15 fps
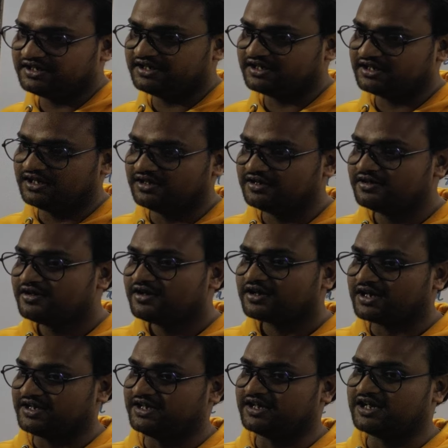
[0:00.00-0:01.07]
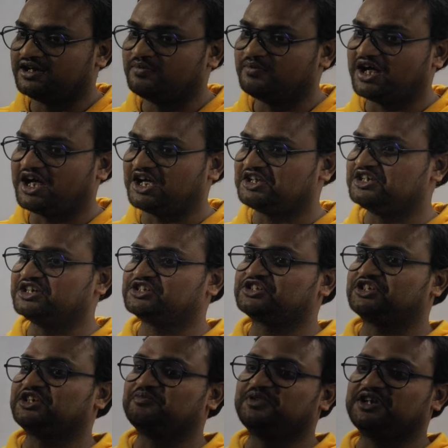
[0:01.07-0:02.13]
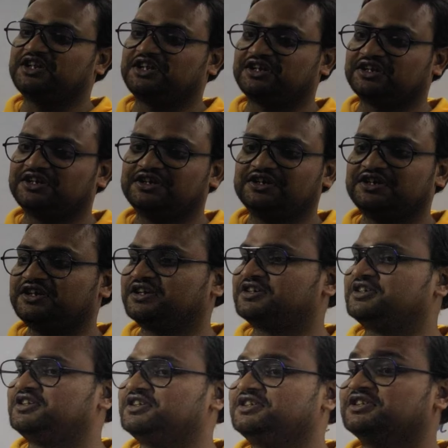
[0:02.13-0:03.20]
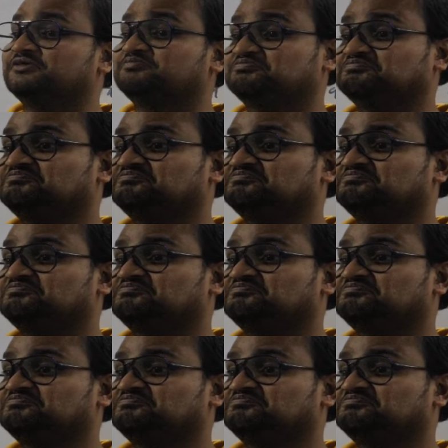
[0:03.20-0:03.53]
करिएगा कहिएगा हम आईएएस ही बनेंगे एक डीएम